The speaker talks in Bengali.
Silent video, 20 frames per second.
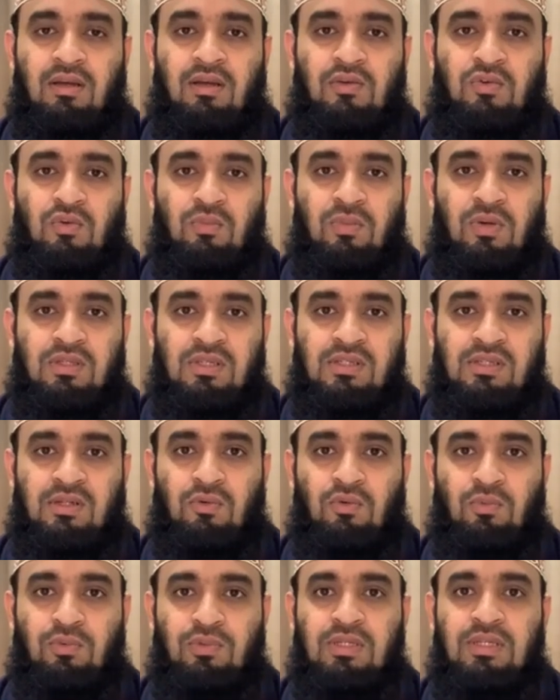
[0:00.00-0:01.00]
শুনবার চেষ্টা
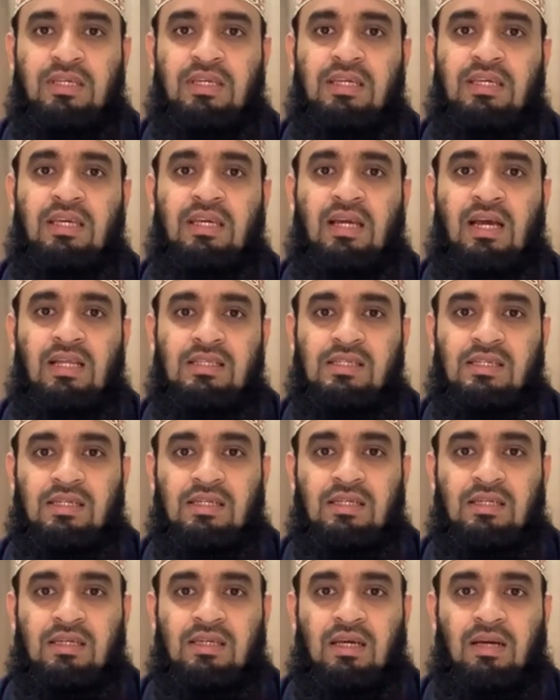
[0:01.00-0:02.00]
করব যে কি কি কাজে
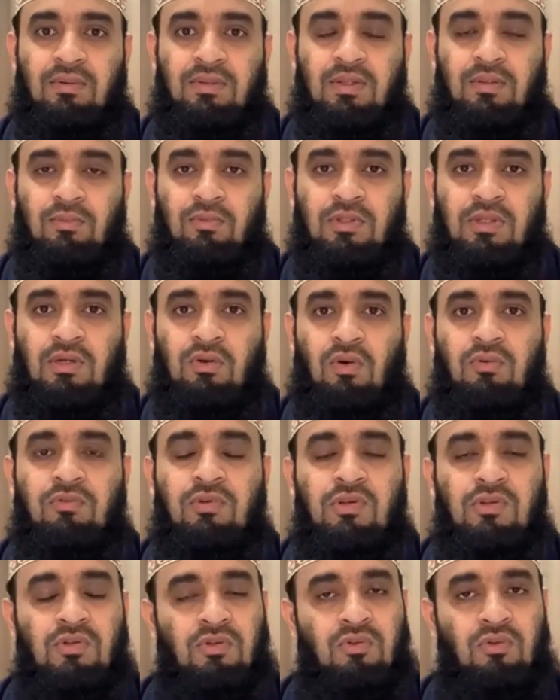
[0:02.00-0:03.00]
আমাদের মধ্যে
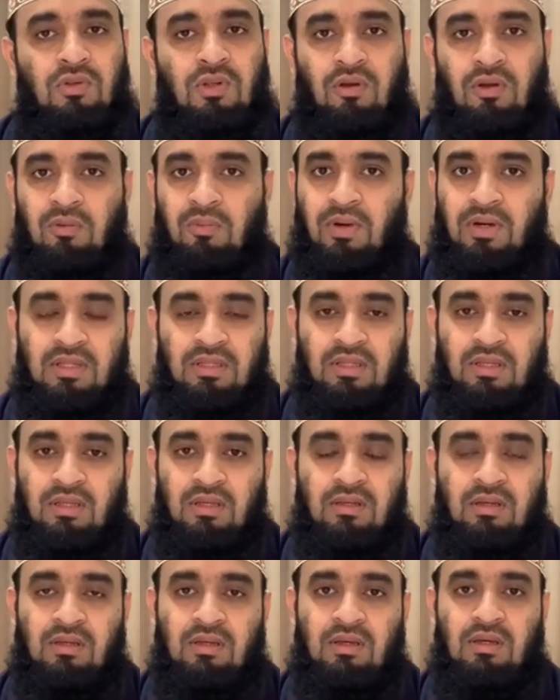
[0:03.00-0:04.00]
কনফিউশন তৈরি হয় বাটেতে
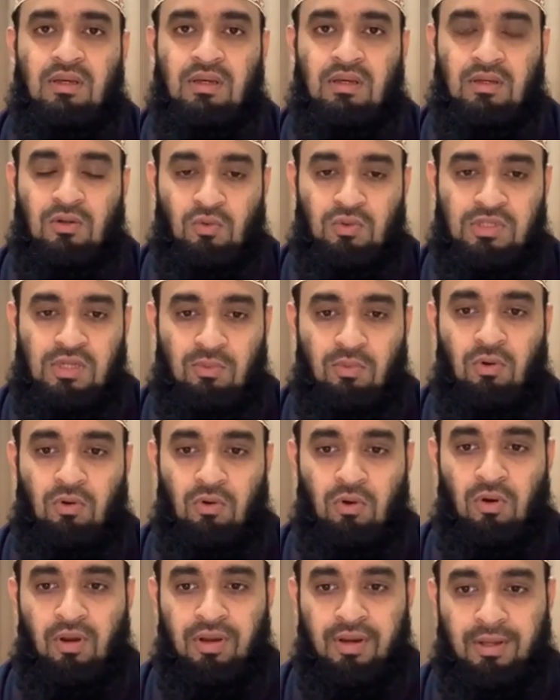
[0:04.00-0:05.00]
রোজা ভঙ্গ
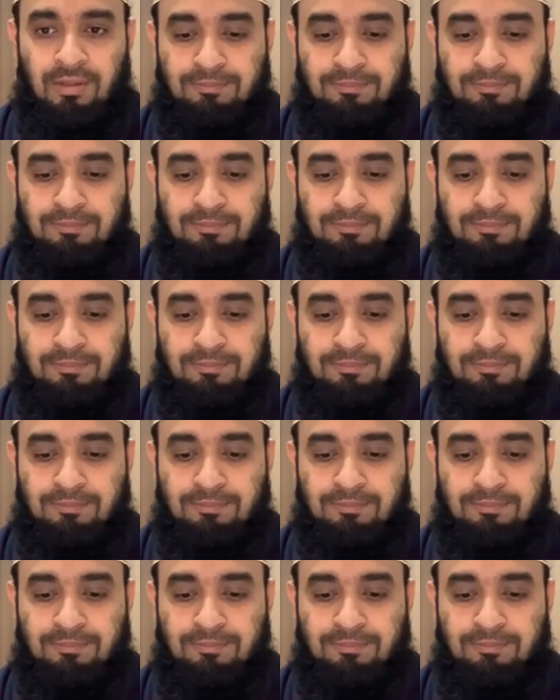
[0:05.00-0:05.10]
হয় না